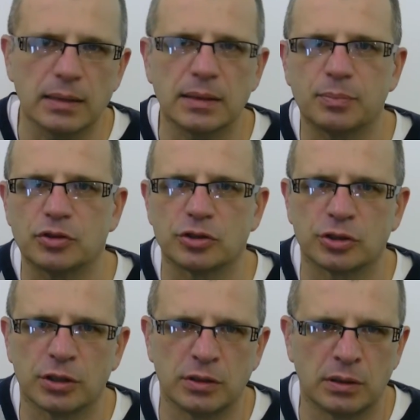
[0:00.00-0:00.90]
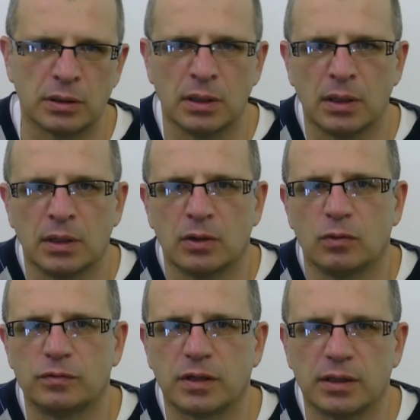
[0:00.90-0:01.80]
na pocieszenie
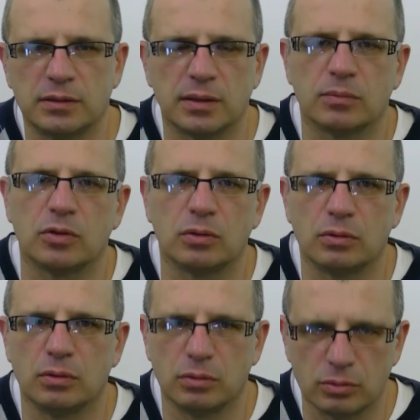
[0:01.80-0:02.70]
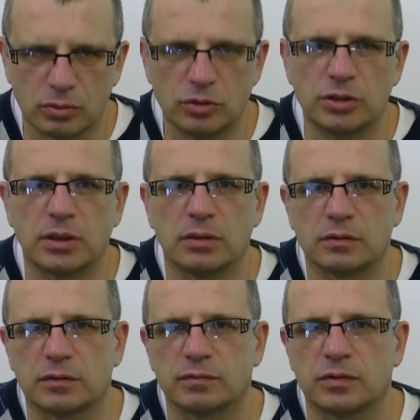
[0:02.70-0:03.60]
uwzględniam różne
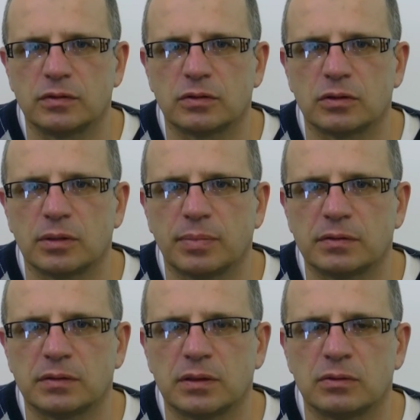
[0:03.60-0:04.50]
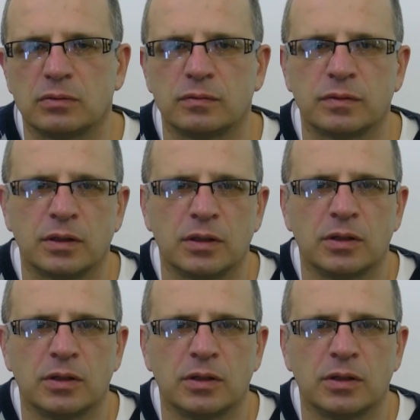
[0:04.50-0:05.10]
losowe historie pacjentów,